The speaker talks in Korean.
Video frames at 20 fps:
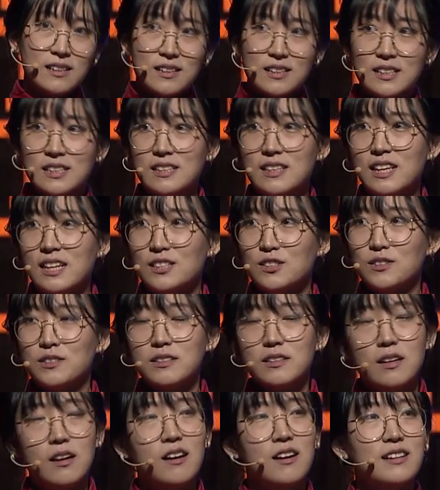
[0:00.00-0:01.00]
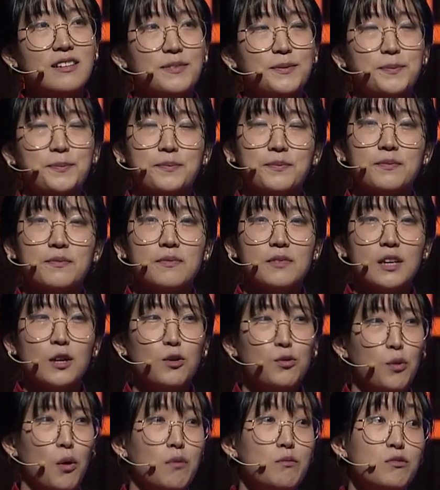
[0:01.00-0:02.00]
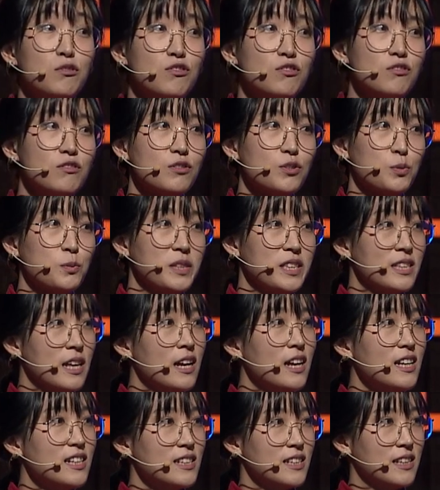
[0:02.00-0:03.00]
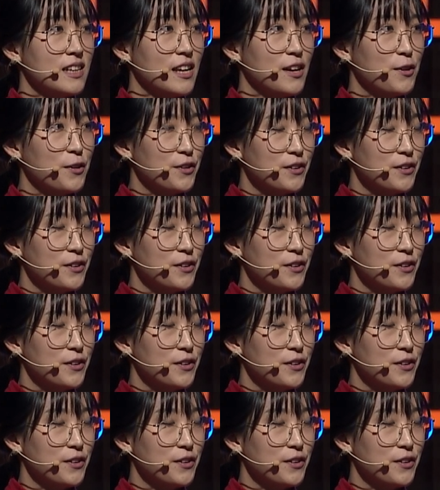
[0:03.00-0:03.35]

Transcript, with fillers: 근데 이거 너무 좀 이상하잖아요.